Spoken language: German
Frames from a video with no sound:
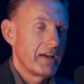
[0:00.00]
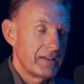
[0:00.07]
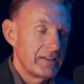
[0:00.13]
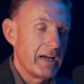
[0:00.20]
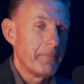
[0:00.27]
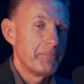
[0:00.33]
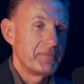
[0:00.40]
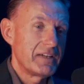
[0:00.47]

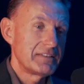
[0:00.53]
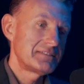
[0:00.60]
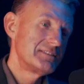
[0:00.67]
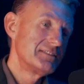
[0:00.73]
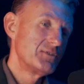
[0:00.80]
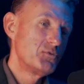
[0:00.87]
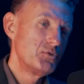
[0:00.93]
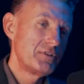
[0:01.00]
Ja, das ist
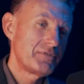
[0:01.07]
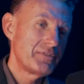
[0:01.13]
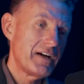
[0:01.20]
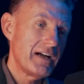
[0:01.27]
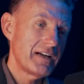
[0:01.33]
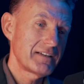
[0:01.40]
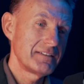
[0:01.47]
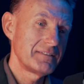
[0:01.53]
eine gute
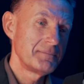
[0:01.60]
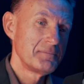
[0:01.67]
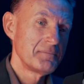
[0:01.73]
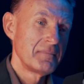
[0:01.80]
Frage.